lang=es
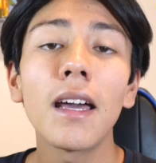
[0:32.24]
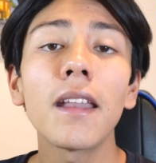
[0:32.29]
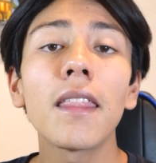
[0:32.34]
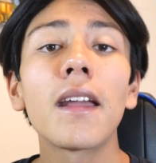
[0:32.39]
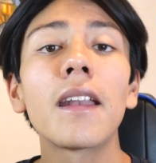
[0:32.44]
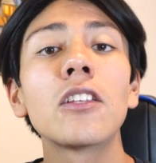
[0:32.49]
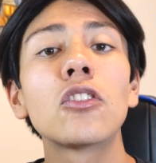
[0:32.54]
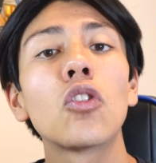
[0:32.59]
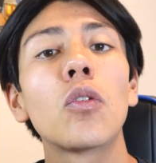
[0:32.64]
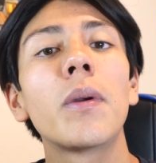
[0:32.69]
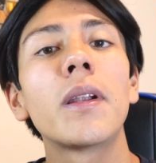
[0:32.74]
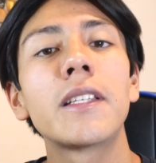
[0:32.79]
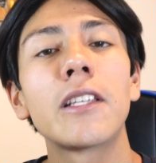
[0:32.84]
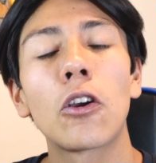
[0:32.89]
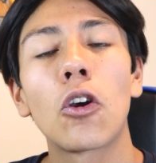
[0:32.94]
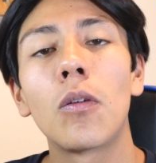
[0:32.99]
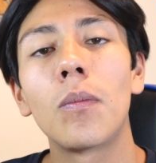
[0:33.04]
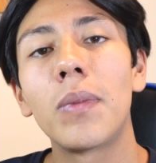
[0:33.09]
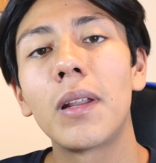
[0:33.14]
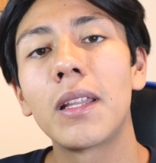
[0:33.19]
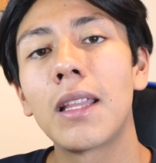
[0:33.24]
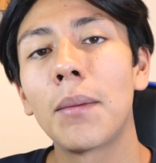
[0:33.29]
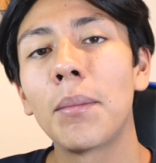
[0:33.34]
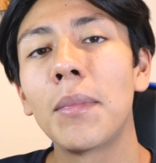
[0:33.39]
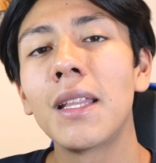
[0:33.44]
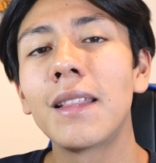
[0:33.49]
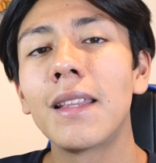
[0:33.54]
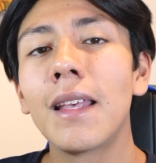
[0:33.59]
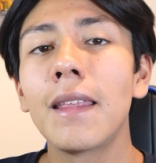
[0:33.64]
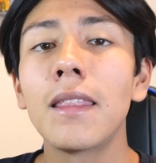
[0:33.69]
Tardará en subirse
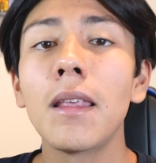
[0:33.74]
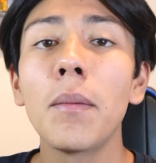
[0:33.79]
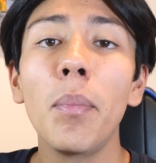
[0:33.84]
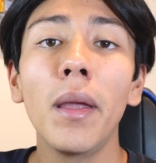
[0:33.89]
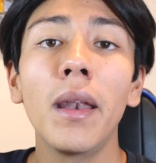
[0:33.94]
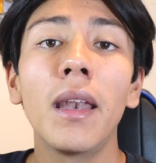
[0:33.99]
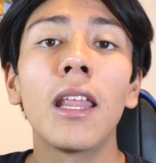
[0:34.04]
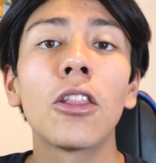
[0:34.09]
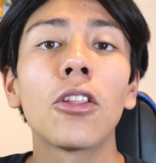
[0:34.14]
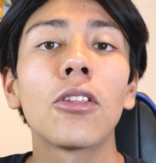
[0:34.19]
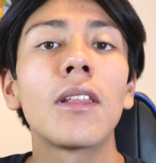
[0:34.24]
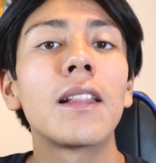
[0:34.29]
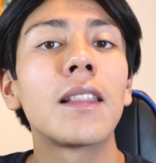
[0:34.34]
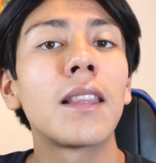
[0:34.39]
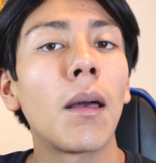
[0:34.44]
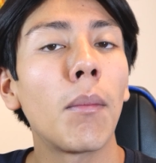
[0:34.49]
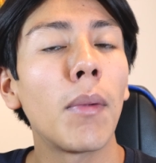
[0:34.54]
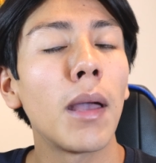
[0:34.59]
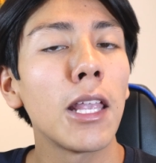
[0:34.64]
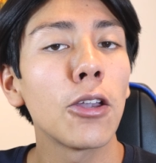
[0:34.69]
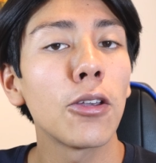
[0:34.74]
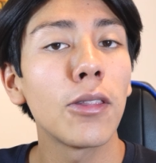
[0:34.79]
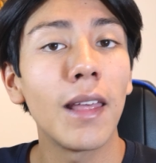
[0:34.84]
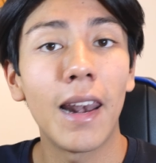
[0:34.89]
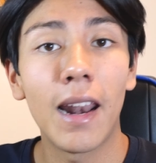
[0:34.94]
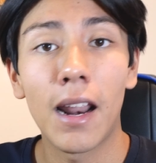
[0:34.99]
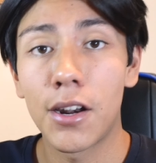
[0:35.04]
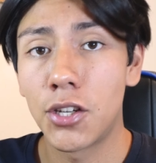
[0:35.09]
completamente dependiendo del tamaño del